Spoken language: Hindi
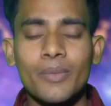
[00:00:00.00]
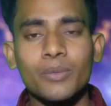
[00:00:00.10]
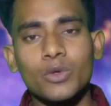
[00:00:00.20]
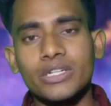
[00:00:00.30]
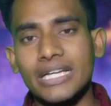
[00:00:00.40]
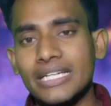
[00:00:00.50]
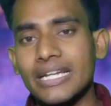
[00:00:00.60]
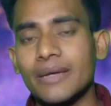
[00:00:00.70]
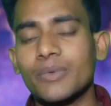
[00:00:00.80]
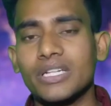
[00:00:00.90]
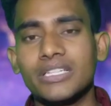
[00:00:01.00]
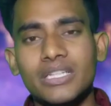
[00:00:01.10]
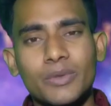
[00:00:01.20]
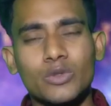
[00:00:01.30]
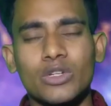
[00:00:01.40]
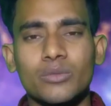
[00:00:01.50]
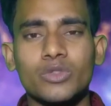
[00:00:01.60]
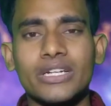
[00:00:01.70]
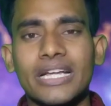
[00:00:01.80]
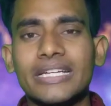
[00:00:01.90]
प्रमोट कर ही रहे हैं पर हिंदी पर थोड़ा सा
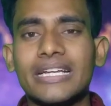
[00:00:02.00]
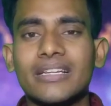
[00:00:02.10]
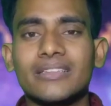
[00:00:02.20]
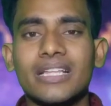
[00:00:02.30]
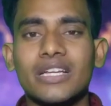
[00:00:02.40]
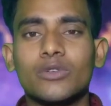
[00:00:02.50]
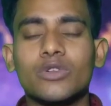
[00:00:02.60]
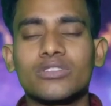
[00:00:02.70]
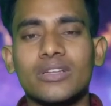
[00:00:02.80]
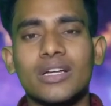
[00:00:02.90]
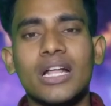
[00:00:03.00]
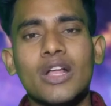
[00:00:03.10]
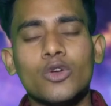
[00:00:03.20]
मुझे कहीं कहीं लगता है कि वो थोड़ा सा